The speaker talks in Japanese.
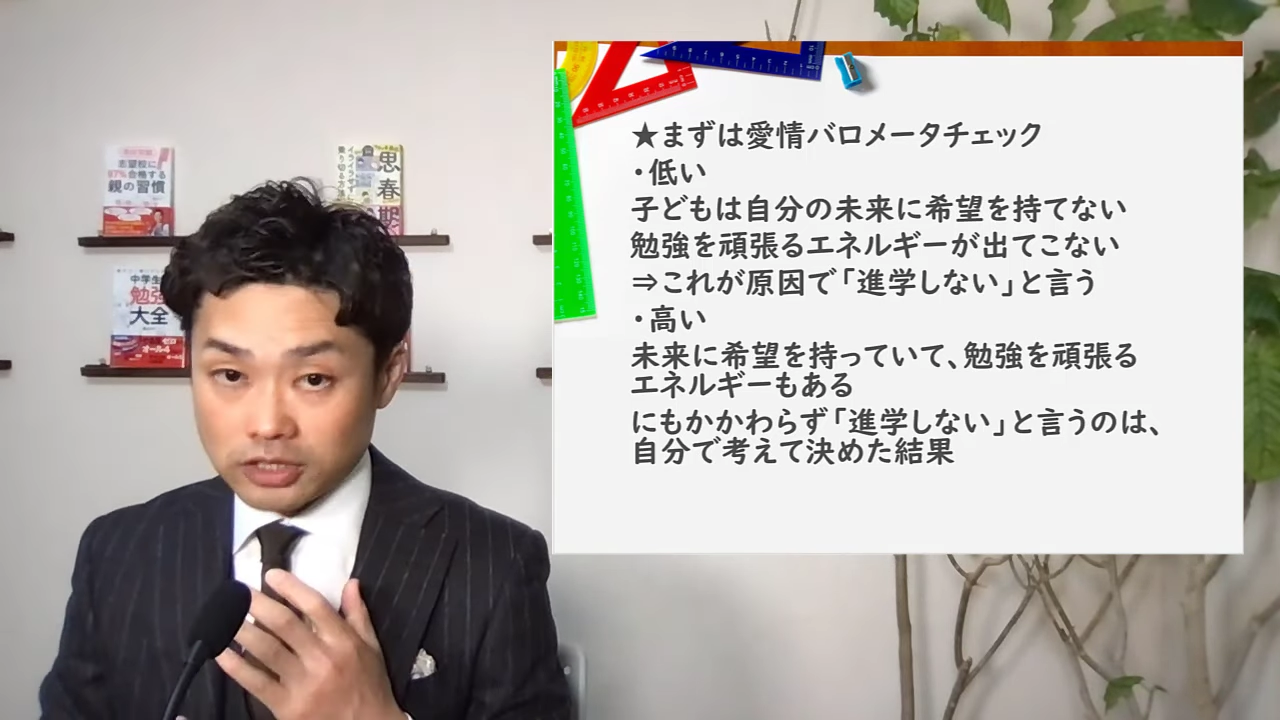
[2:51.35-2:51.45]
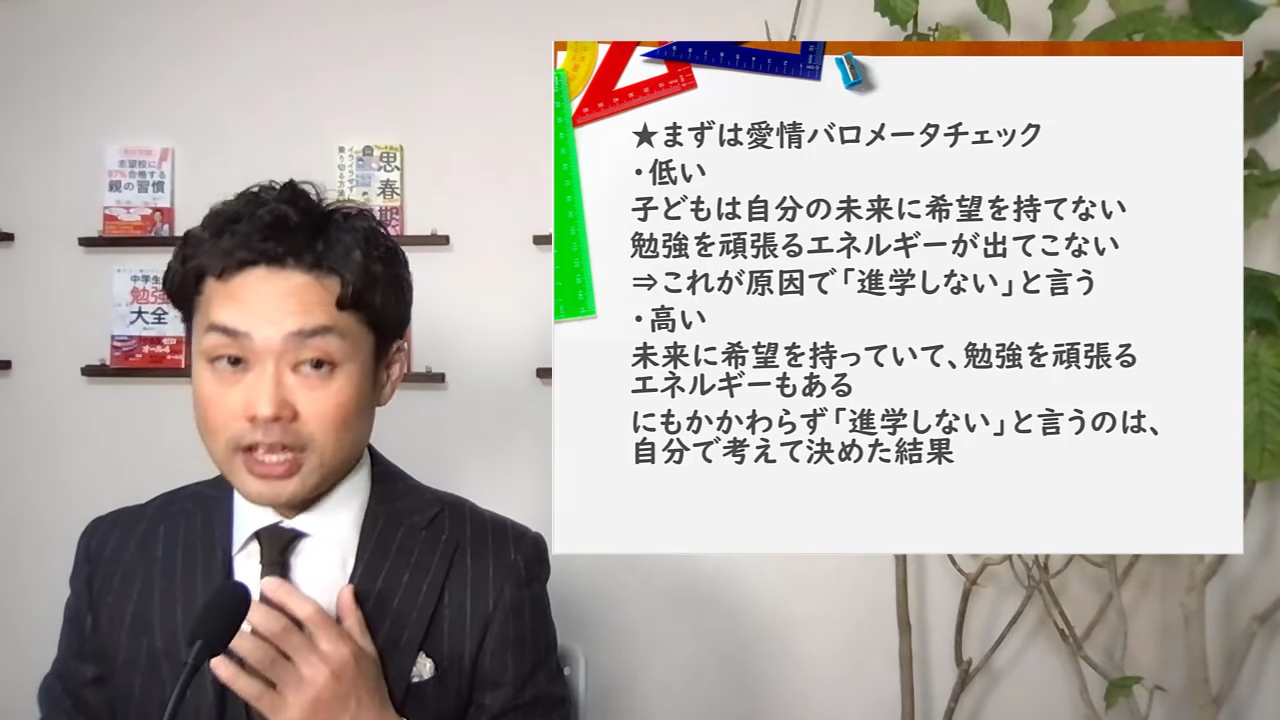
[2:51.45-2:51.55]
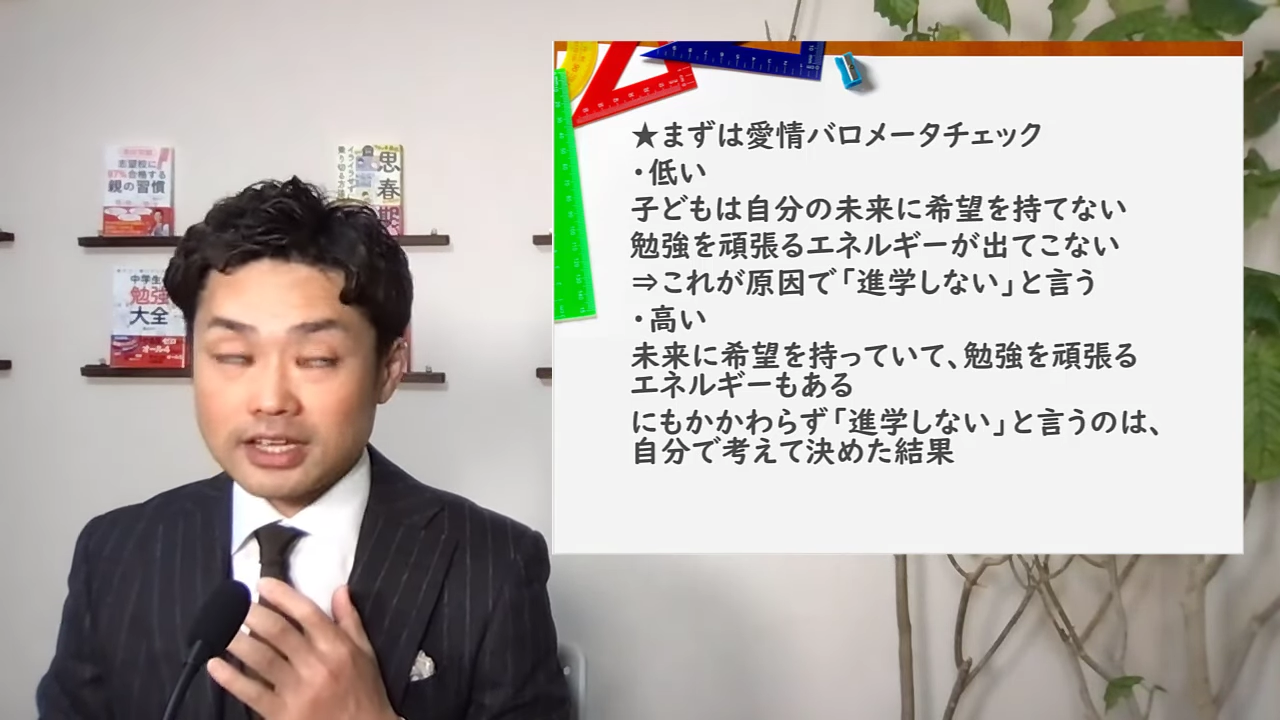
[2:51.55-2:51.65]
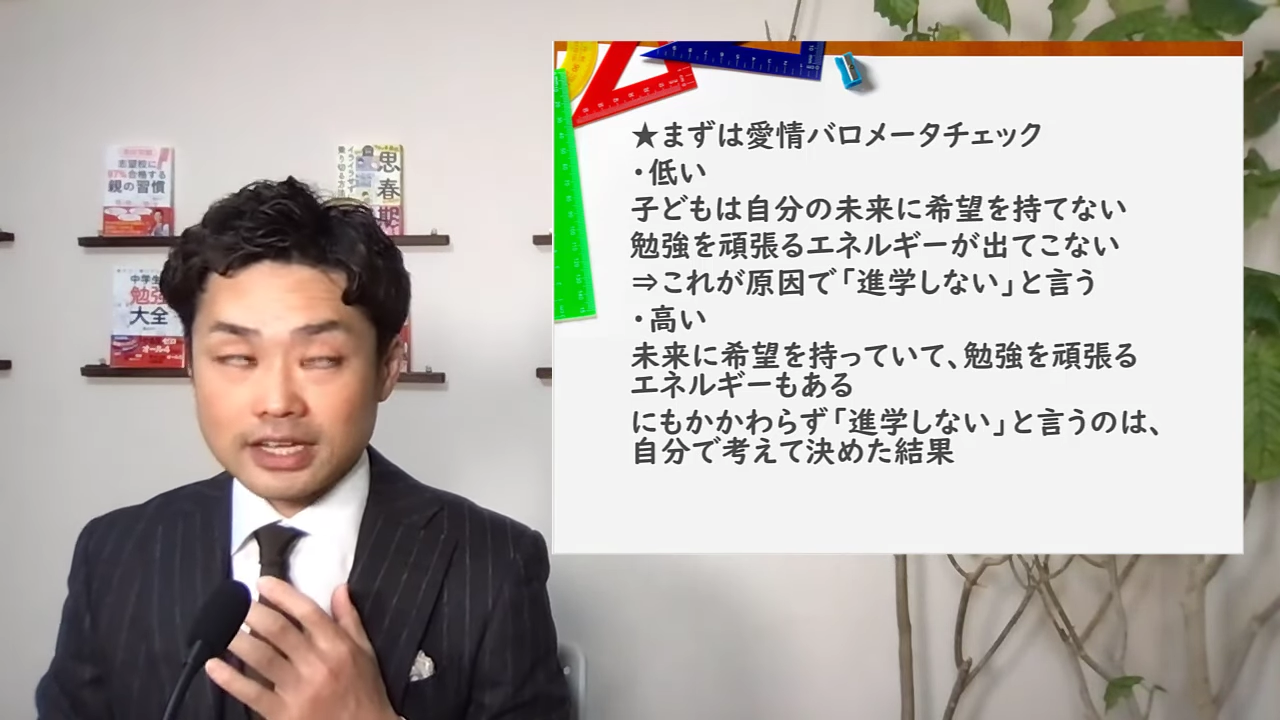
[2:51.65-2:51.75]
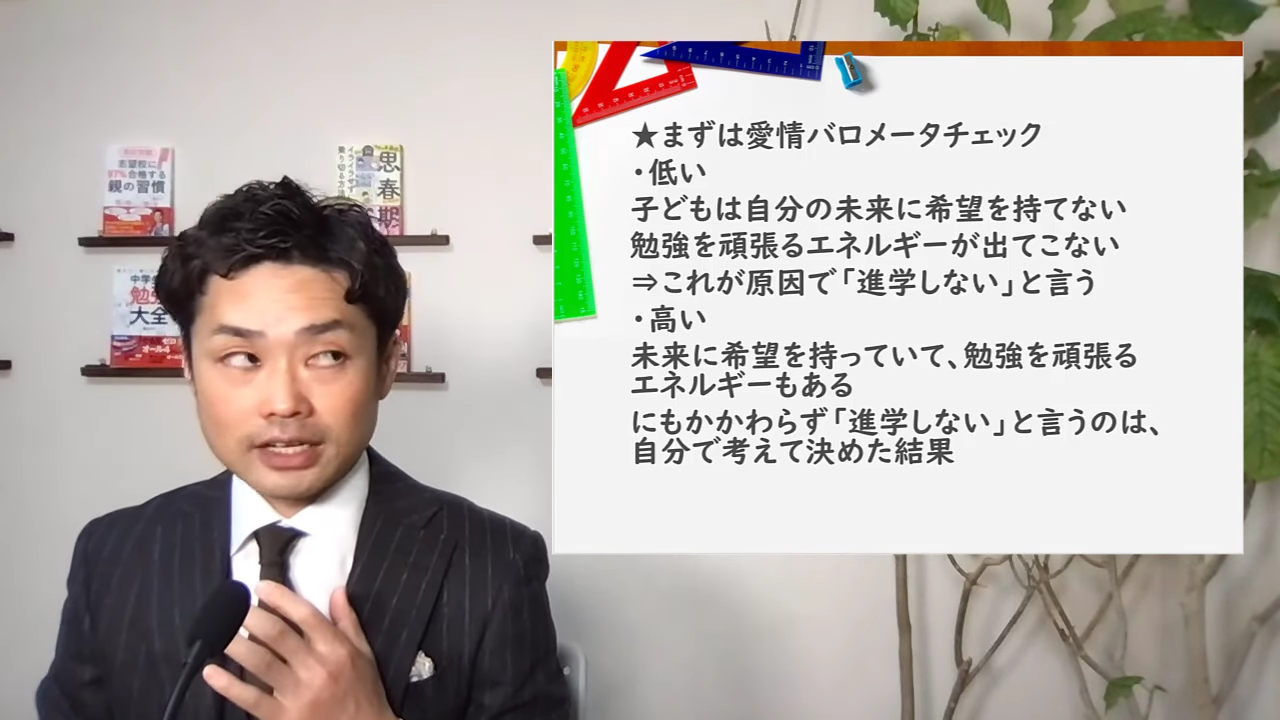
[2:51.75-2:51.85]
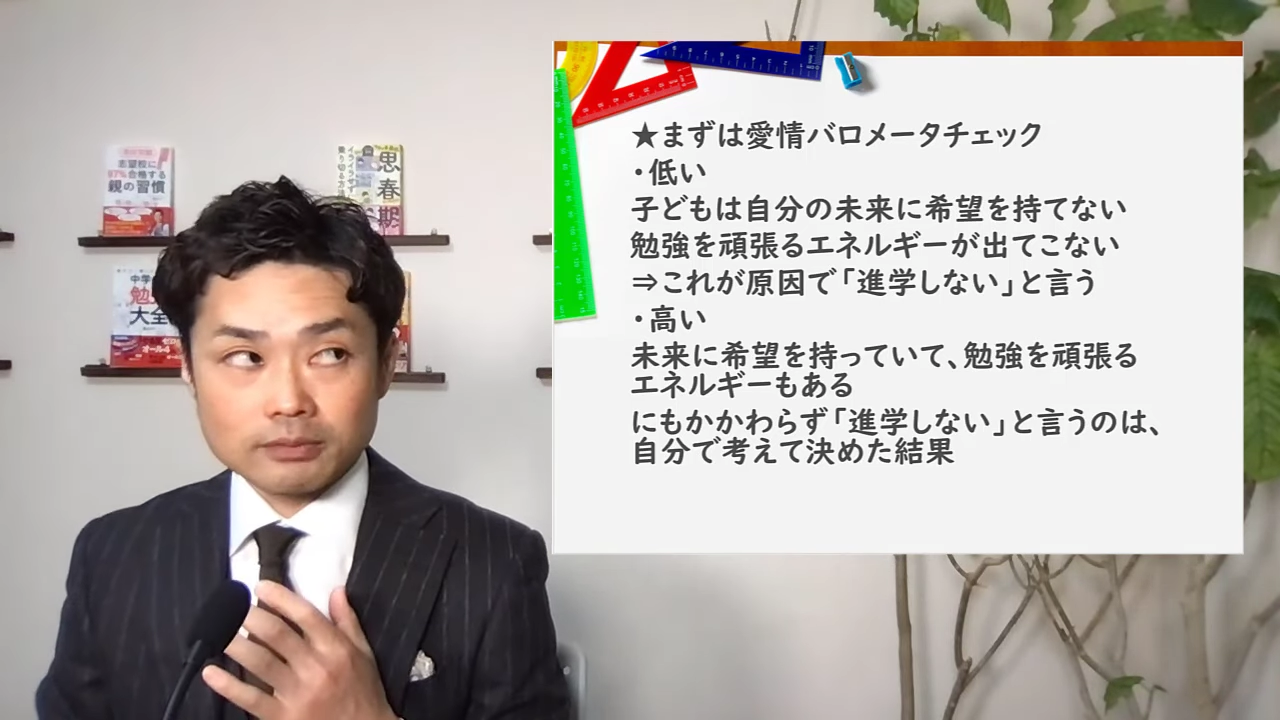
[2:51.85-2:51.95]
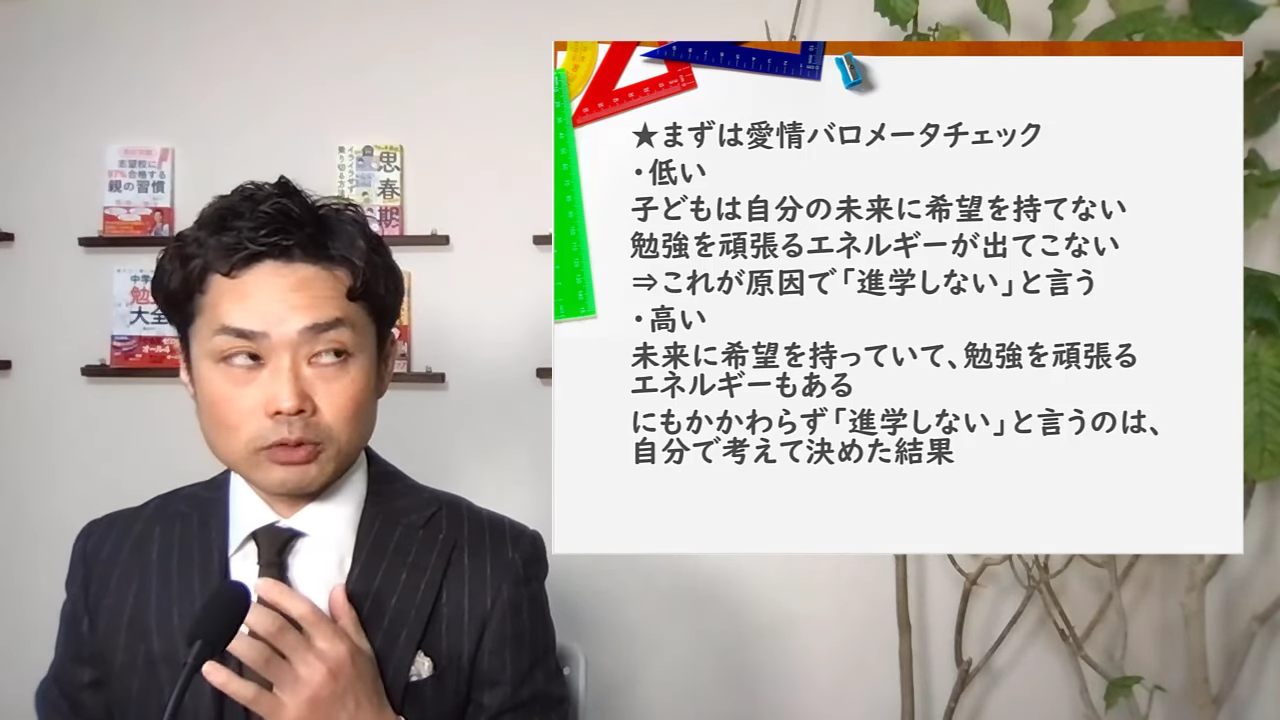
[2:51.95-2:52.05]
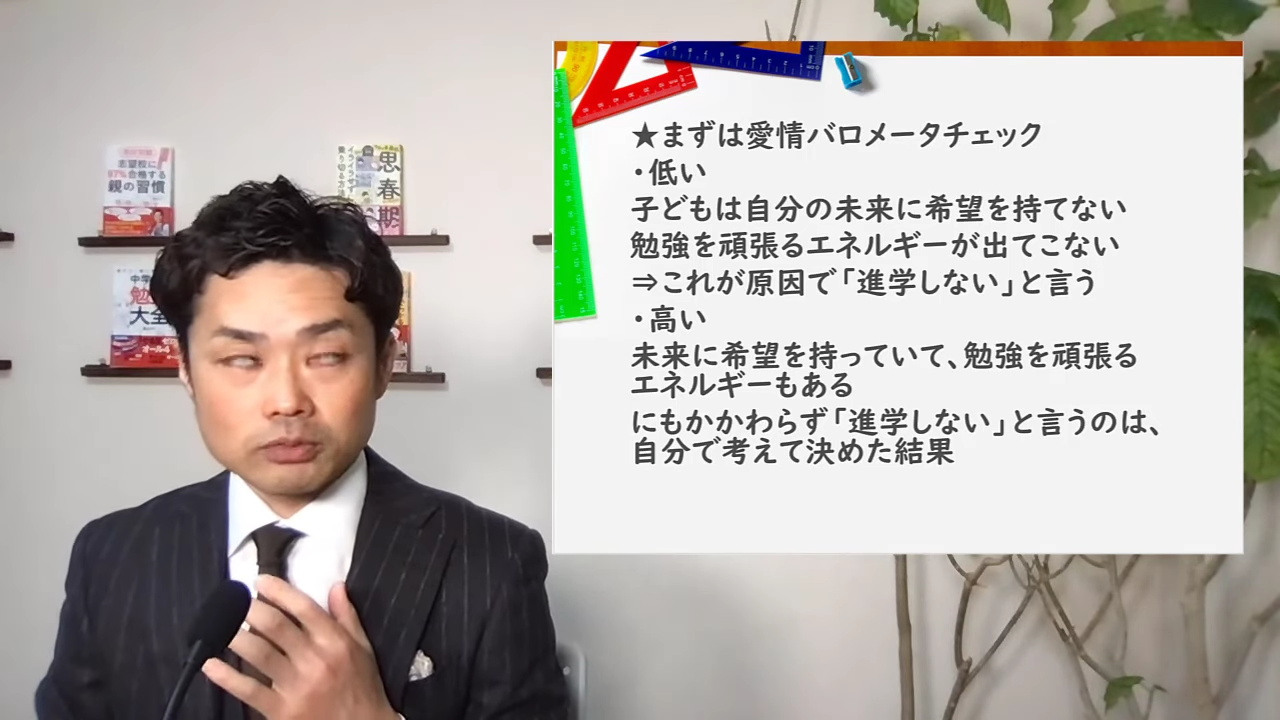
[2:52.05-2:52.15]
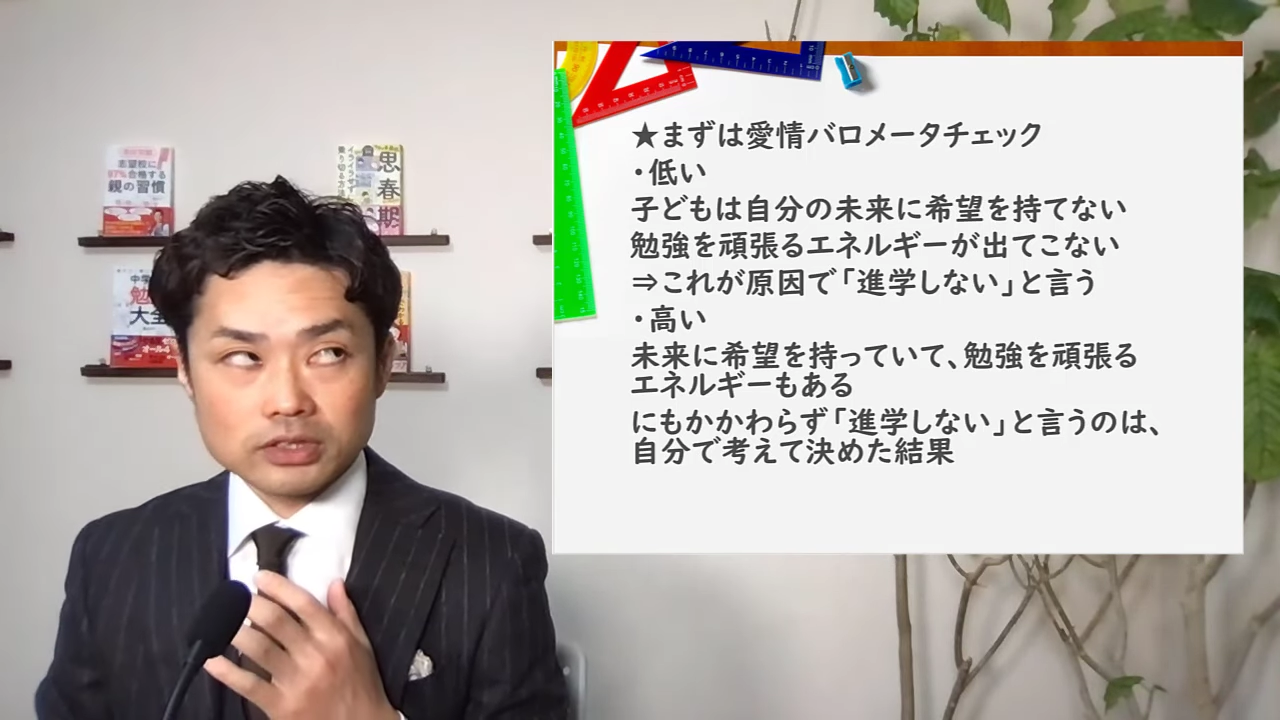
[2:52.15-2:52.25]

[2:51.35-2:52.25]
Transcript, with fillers: ね、なんかもう、